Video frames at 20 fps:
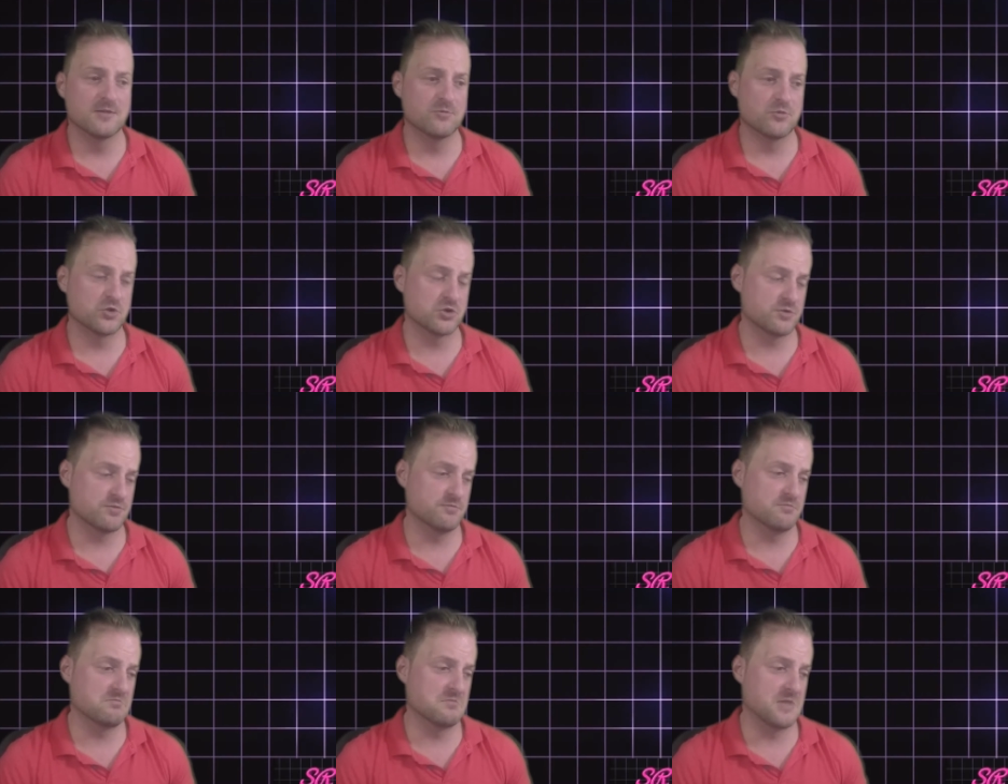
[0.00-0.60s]

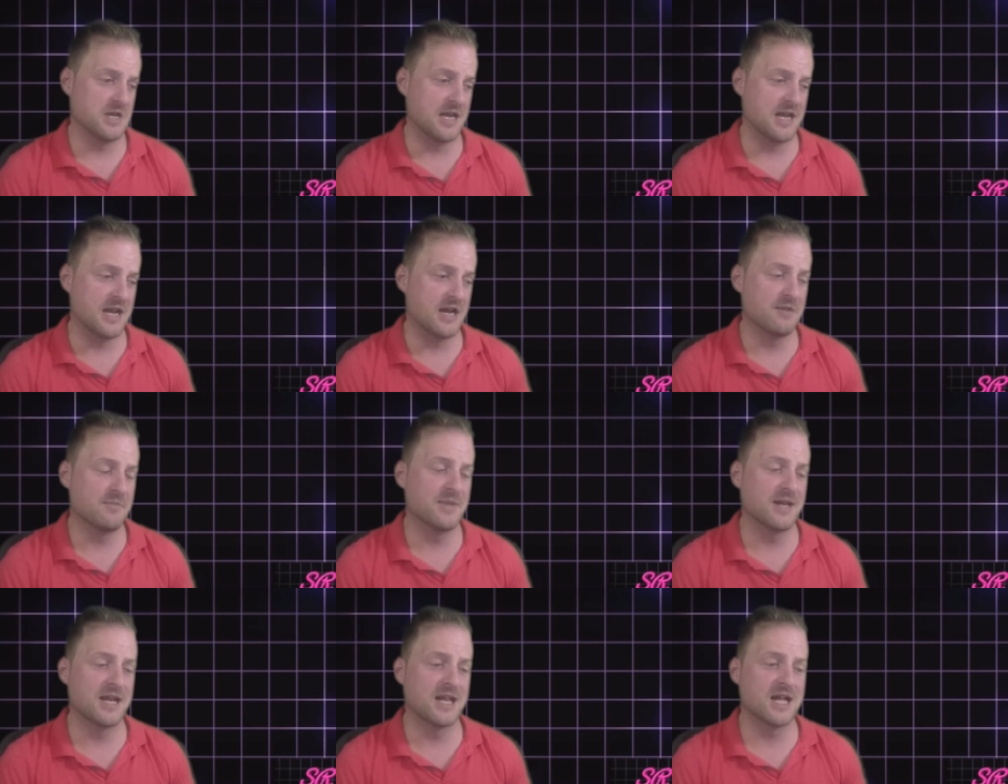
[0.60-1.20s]
pues
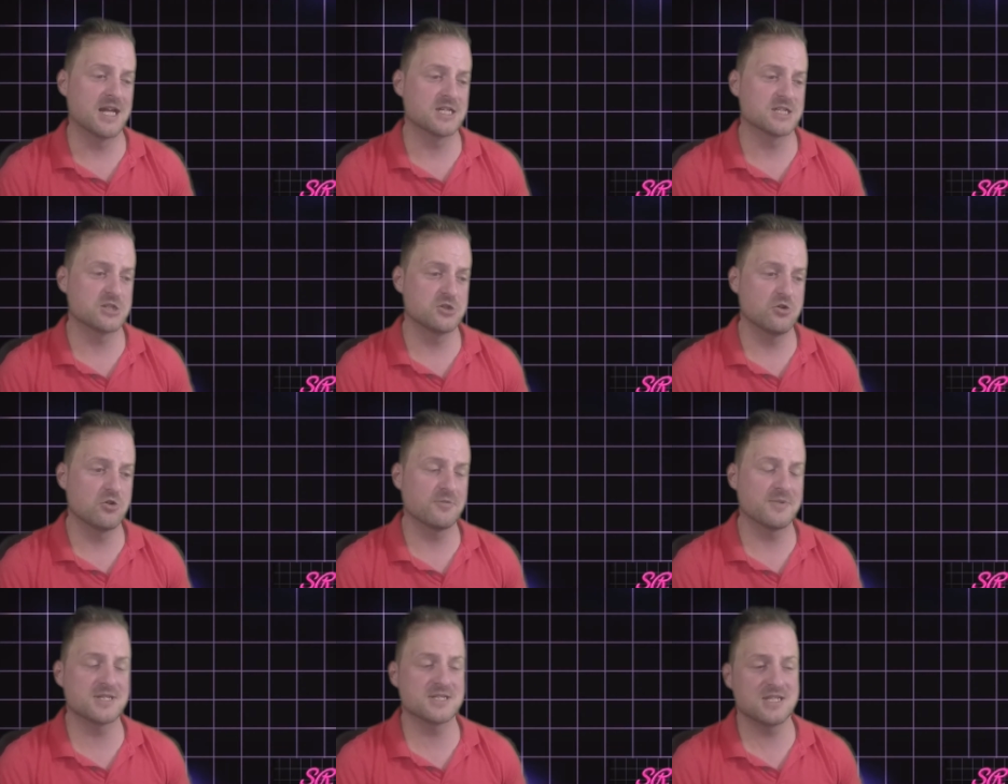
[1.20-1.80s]
leerme las
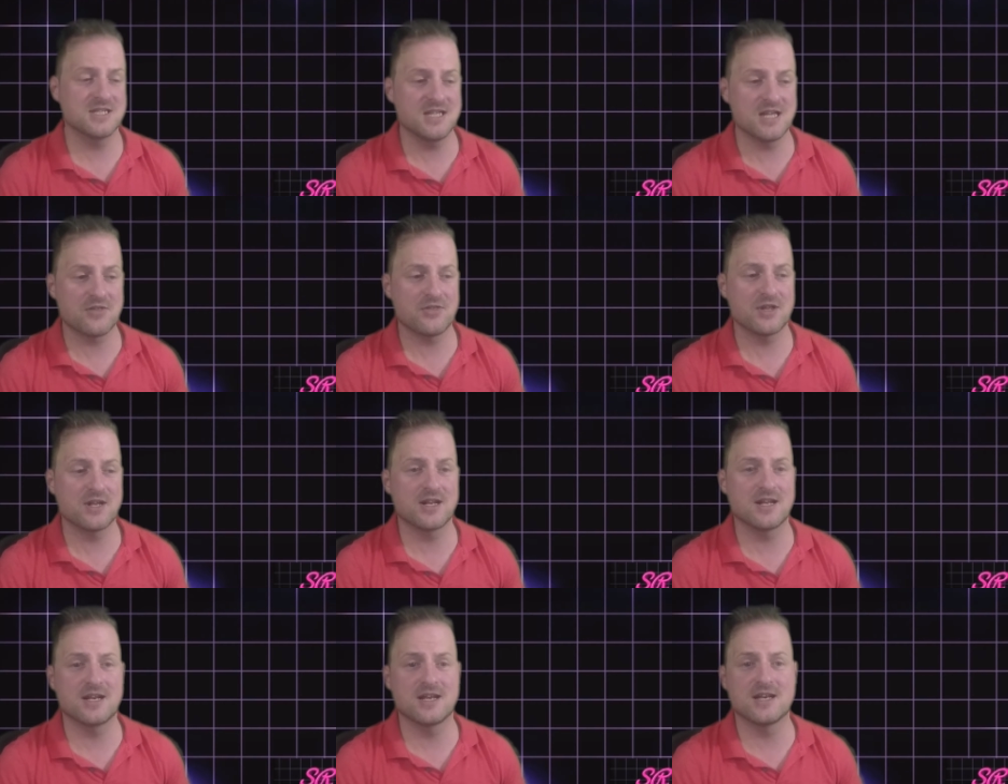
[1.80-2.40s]
normas y
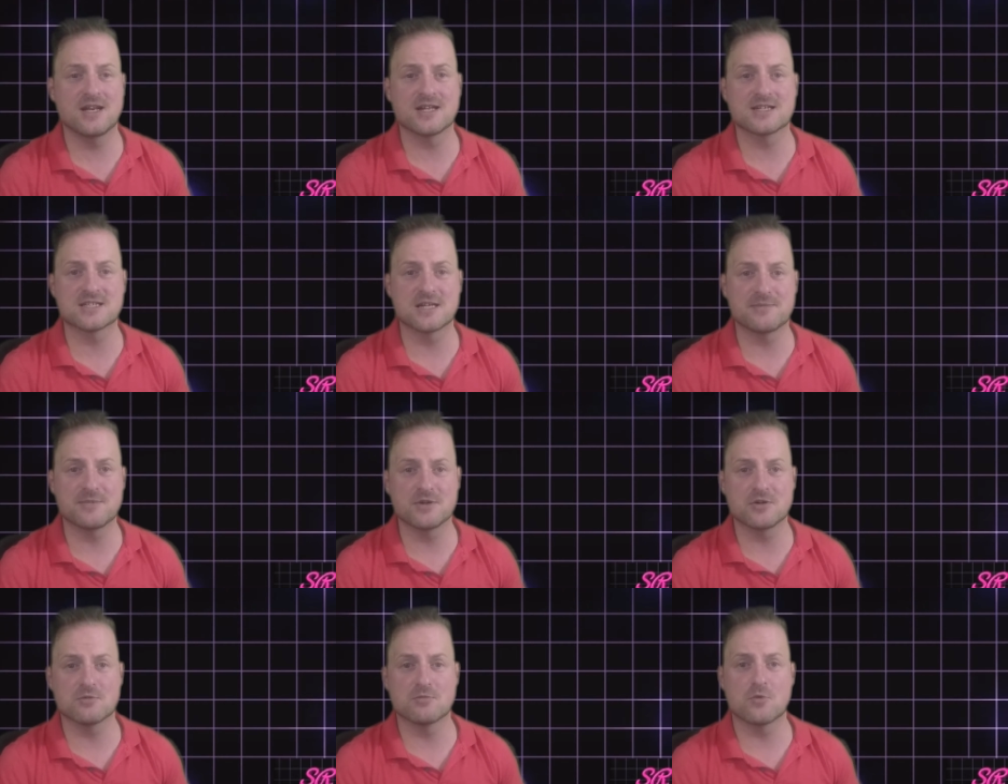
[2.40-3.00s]
hacer el
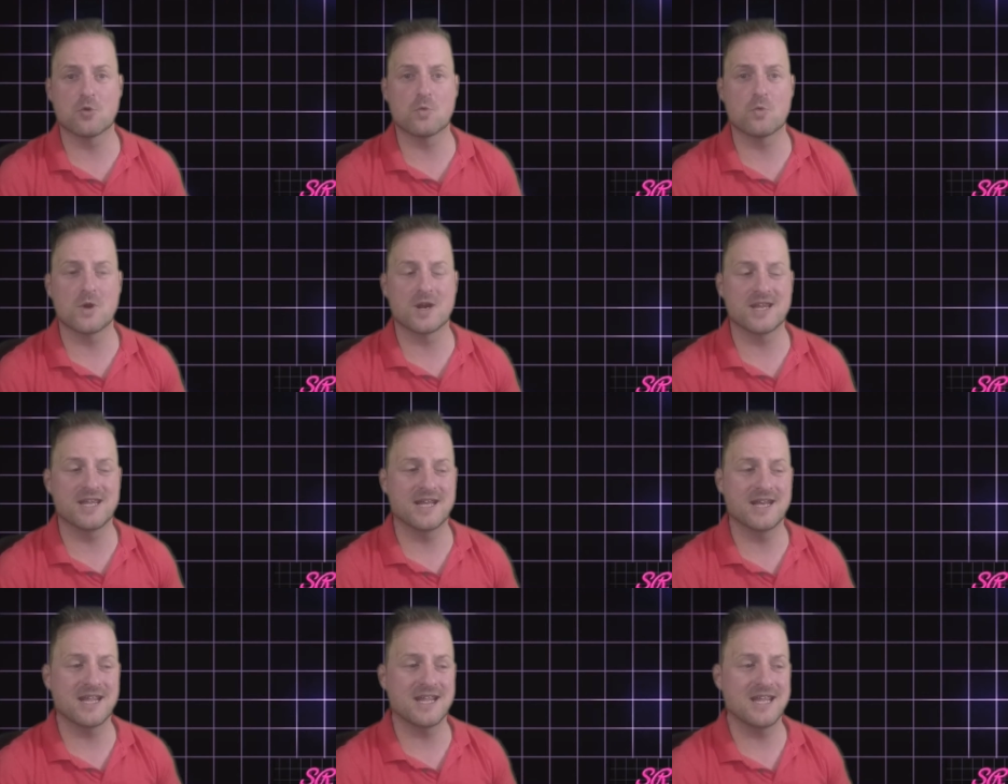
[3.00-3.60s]
examen como
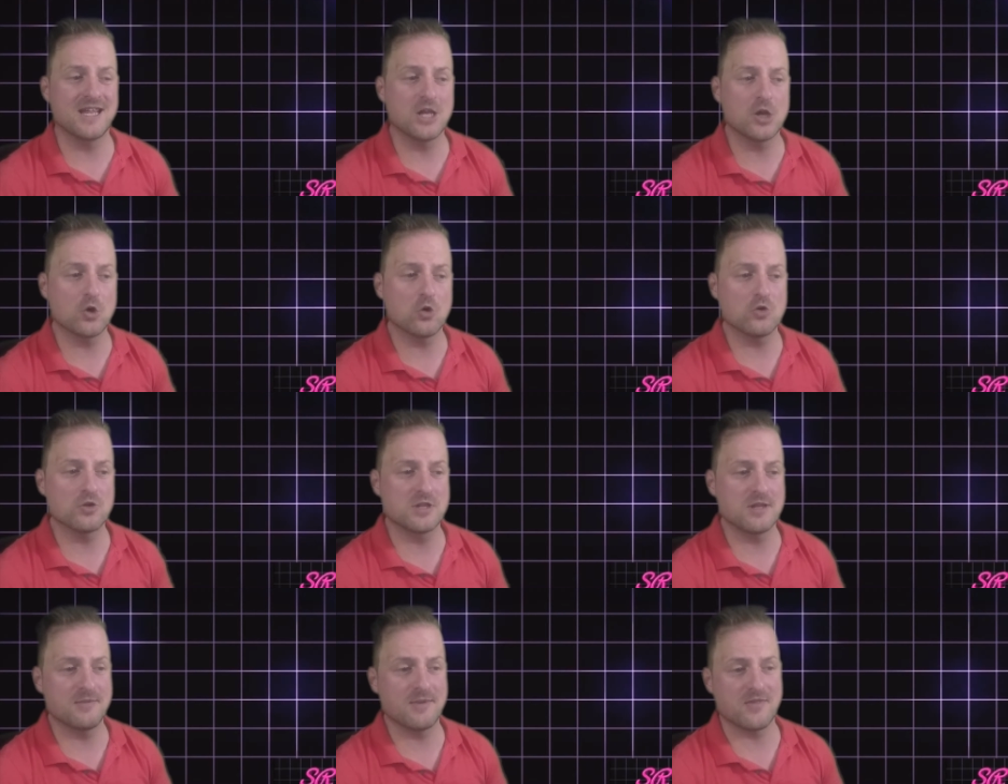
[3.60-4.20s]
cualquier
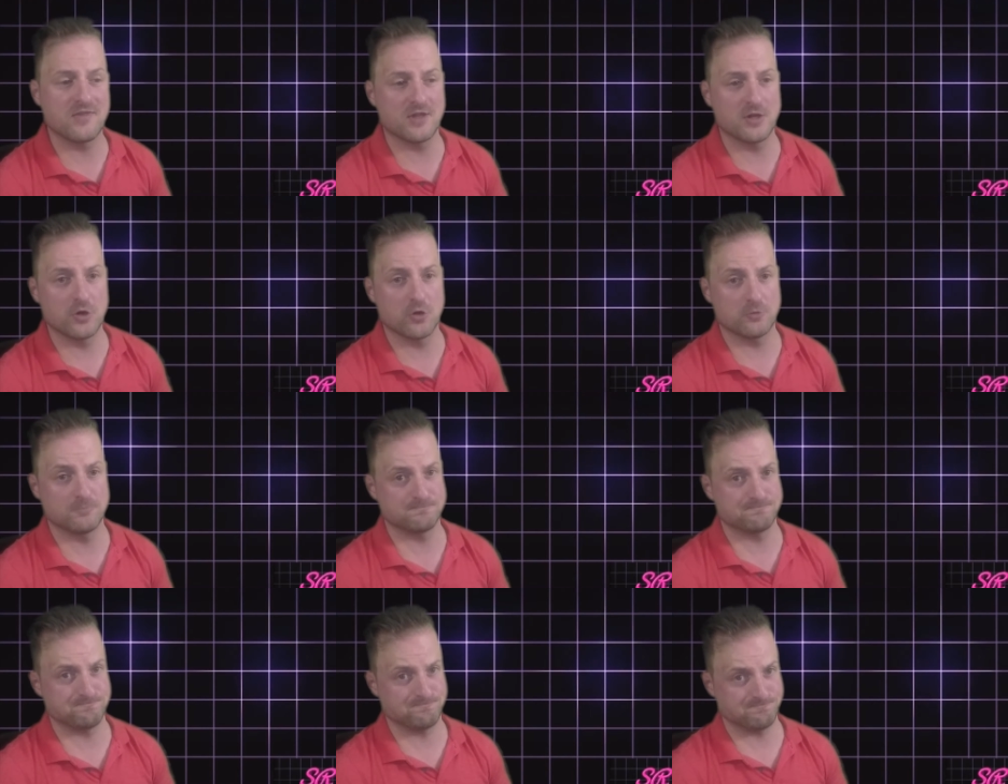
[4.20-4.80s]
hijo de vecino.